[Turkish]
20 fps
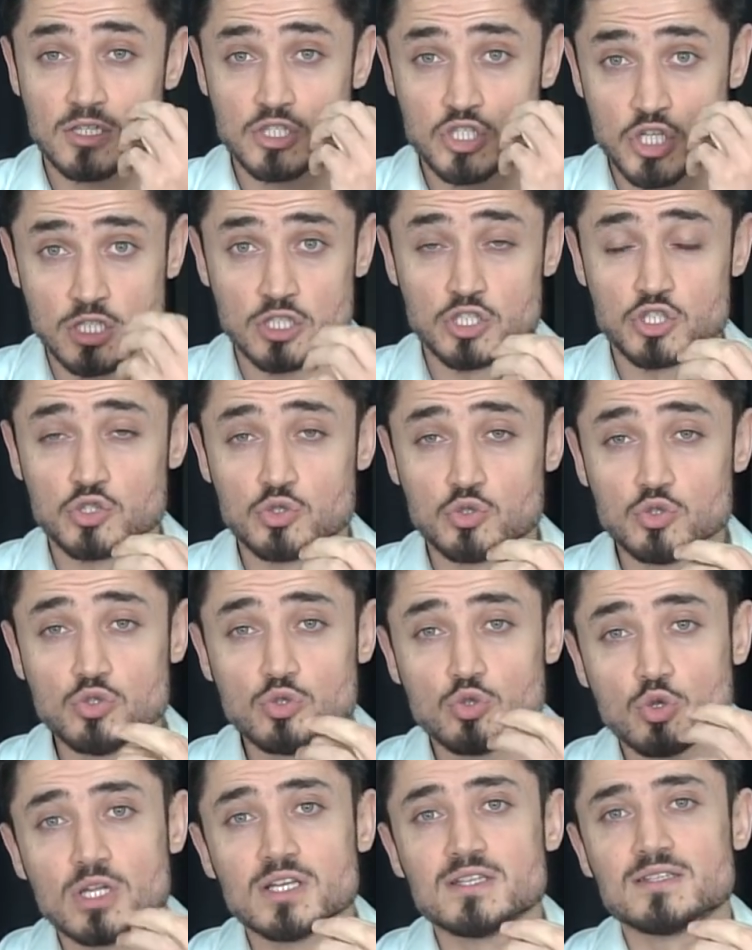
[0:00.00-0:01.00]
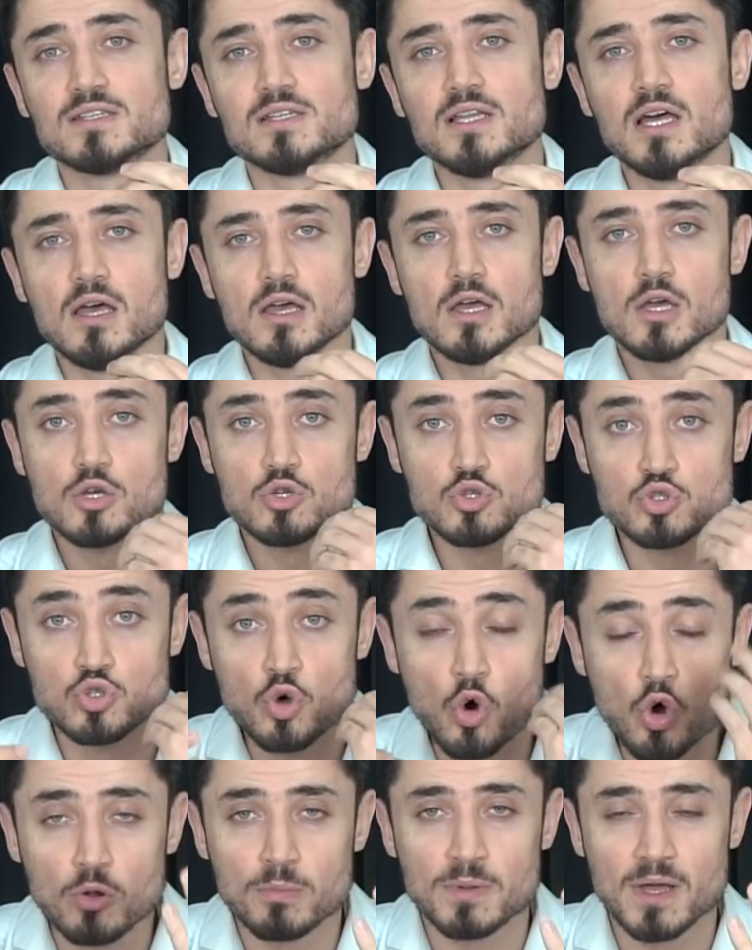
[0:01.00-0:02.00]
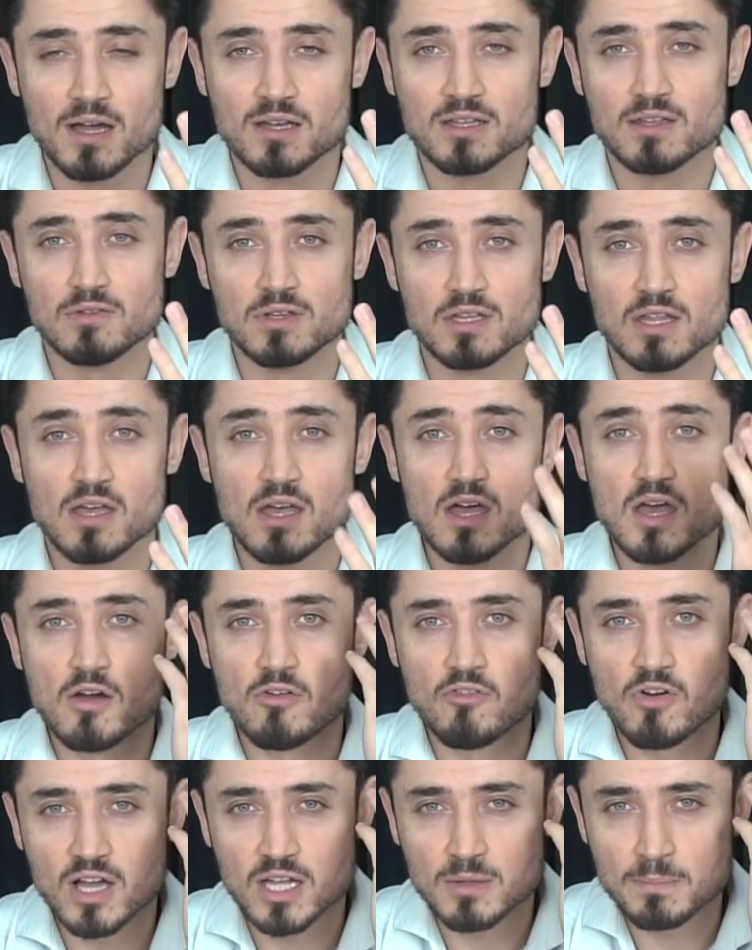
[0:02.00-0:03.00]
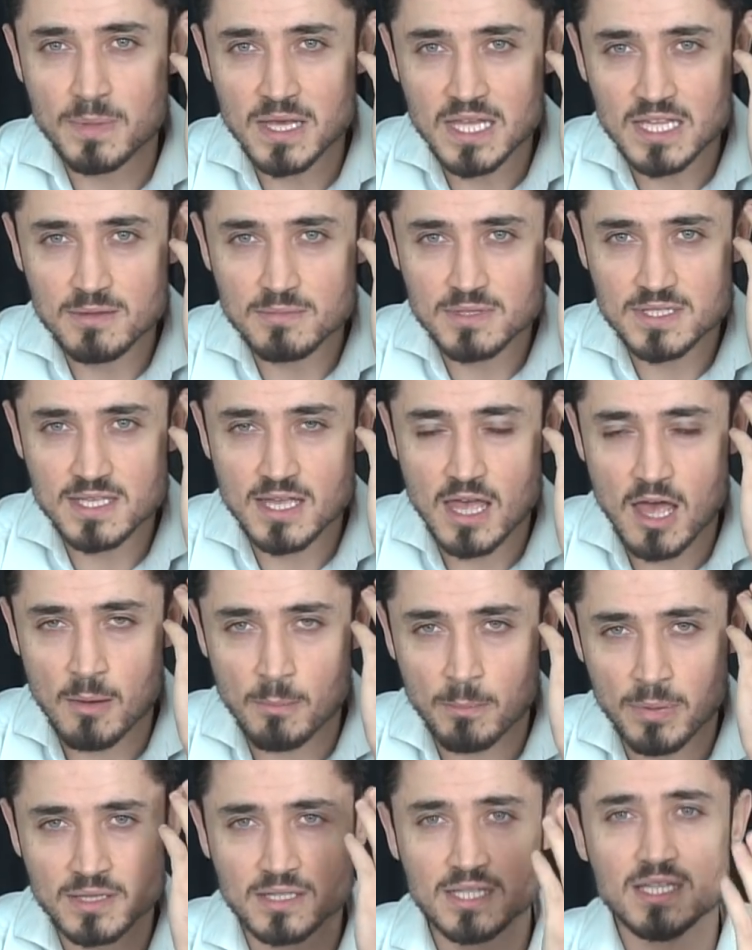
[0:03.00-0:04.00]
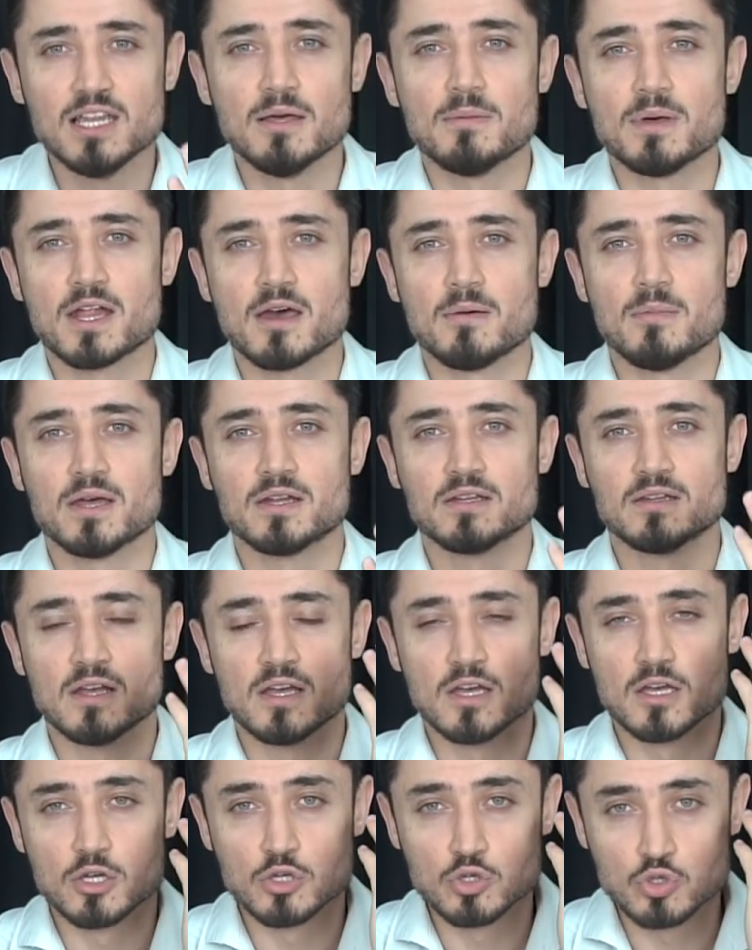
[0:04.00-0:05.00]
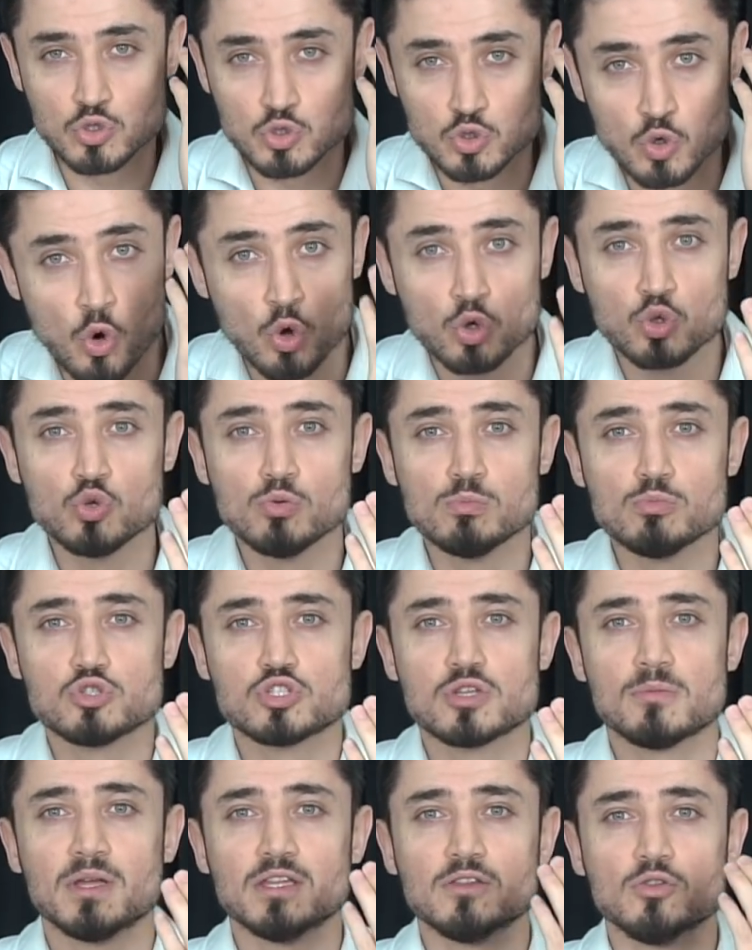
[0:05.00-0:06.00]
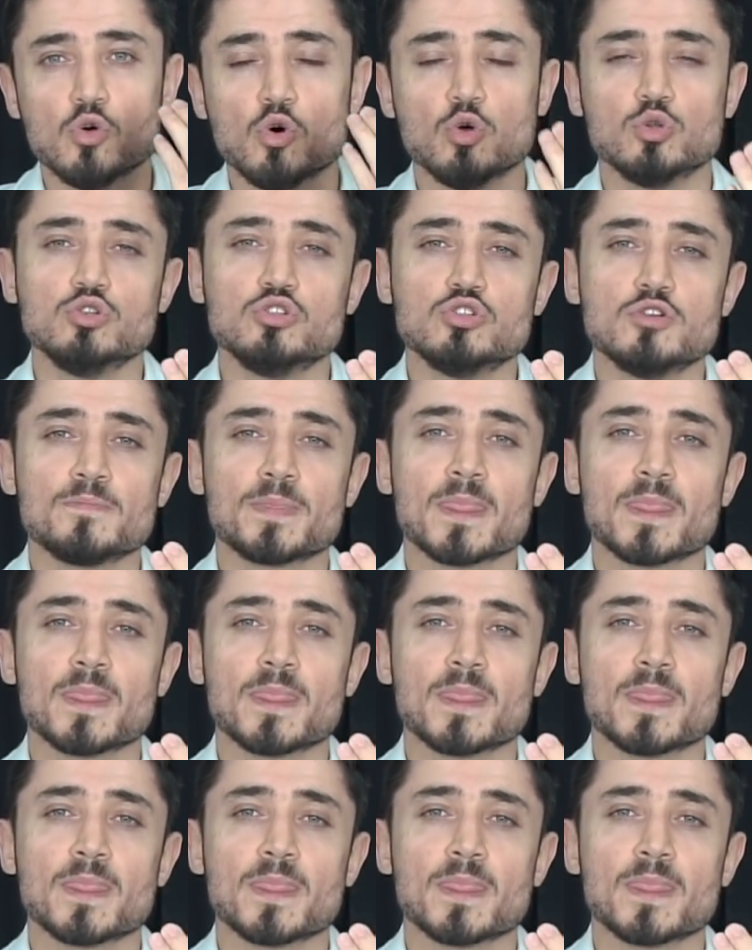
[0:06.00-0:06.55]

çalıştırıyor. Dolayısıyla zor bir aktivite. Fakat beynimizi empatiyle beraber yorduğumuz zaman ne olur?